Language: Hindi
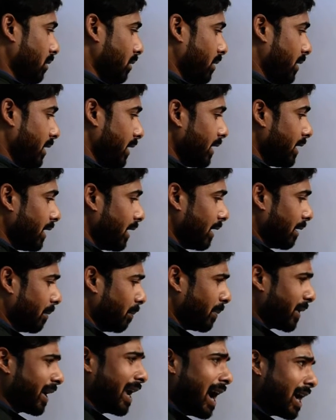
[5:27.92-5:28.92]
ठीक है
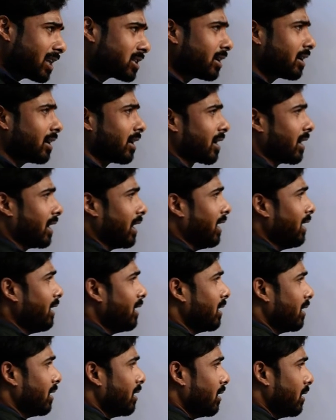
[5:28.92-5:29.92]
प्रयास करना
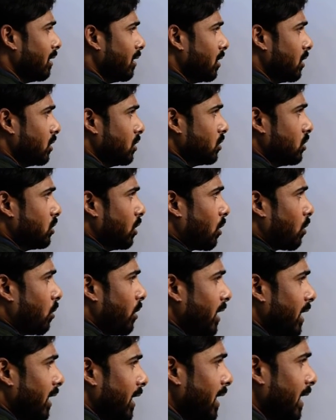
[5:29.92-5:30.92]

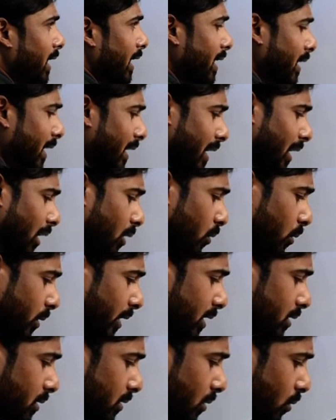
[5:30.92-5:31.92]
जरूरी नहीं है कि निकालोगे
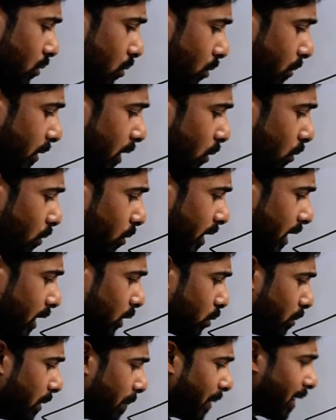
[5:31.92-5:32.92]
तुम्ही लोगों के लिए
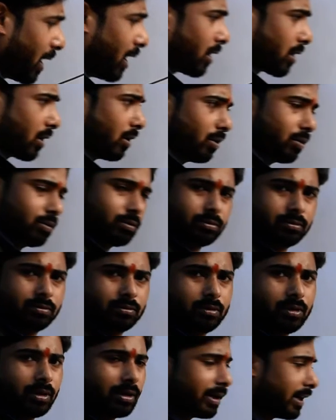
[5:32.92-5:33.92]
तो मैं पढ़ा रहा हूँ
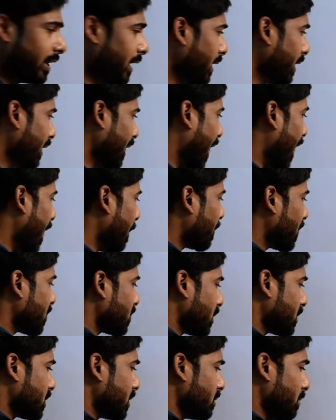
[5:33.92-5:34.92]
ठीक है आपका
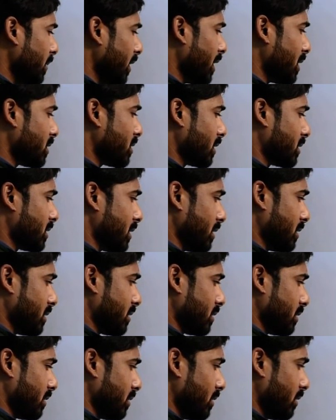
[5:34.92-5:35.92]
सक्सेस मेरा सक्सेस
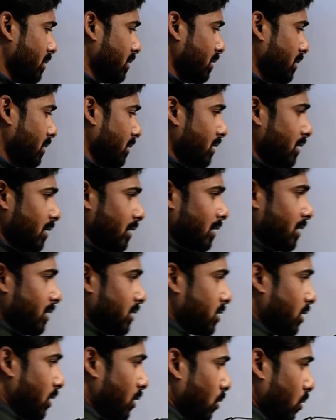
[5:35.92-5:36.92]

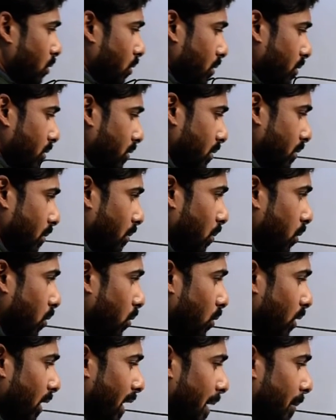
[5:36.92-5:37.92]
चलो
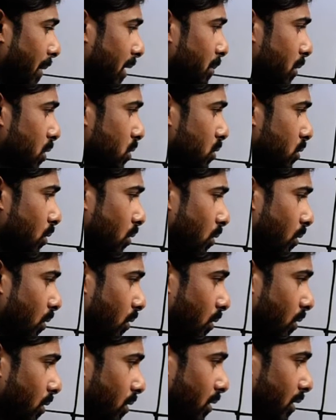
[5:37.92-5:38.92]
भूलना मत बच्चों
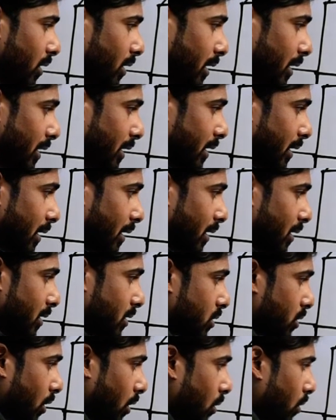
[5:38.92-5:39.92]

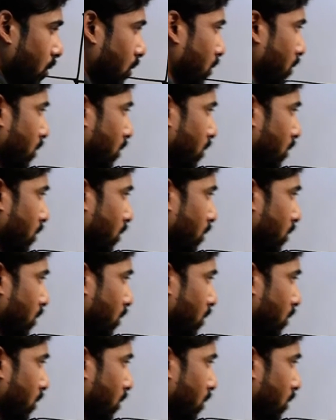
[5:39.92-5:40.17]
चलो